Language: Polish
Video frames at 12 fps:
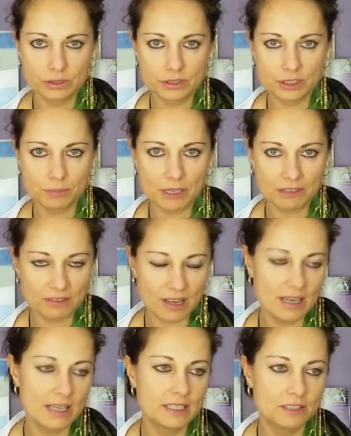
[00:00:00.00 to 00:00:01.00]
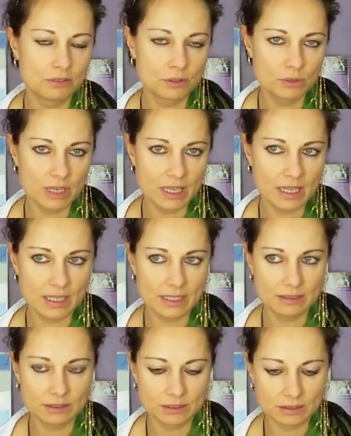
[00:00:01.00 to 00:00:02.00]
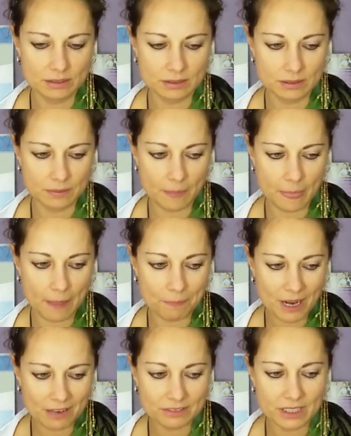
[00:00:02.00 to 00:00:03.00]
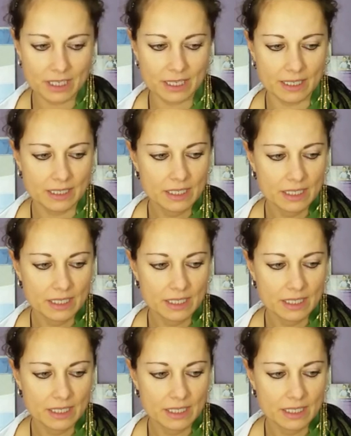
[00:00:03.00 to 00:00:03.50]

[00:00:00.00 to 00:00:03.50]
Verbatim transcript: y, sobie chwalę i w ogóle y, naprawdę